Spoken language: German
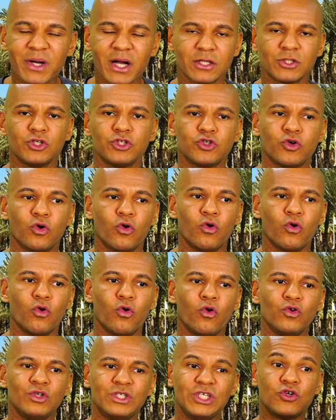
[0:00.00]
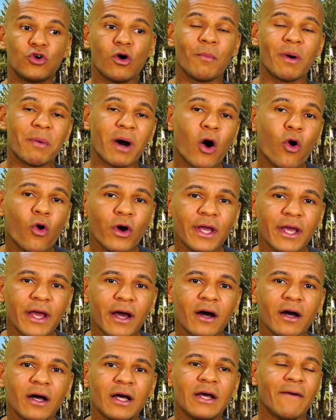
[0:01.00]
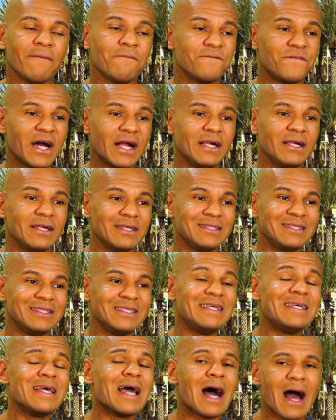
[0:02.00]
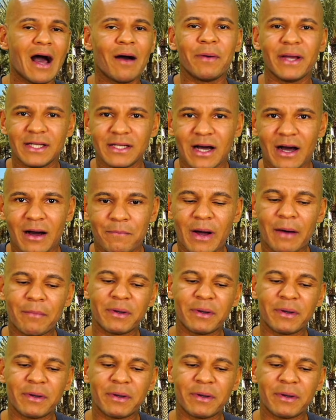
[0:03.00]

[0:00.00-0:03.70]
praktisch. Und die kommen aber auch her, weil sie hier Arbeit haben.